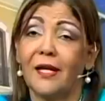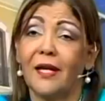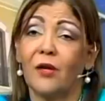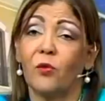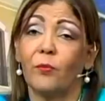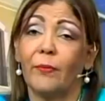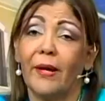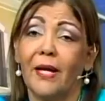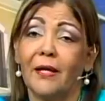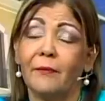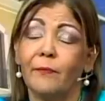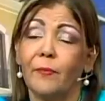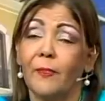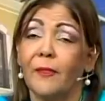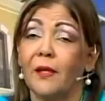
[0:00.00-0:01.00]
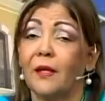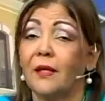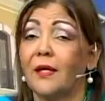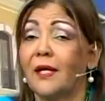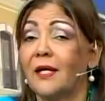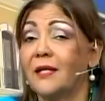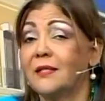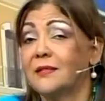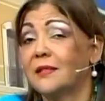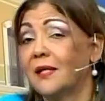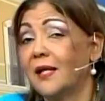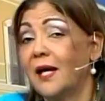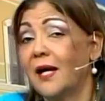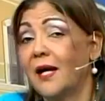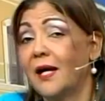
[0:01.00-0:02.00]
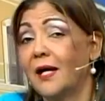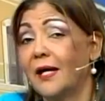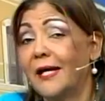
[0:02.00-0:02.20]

COPAL, que es la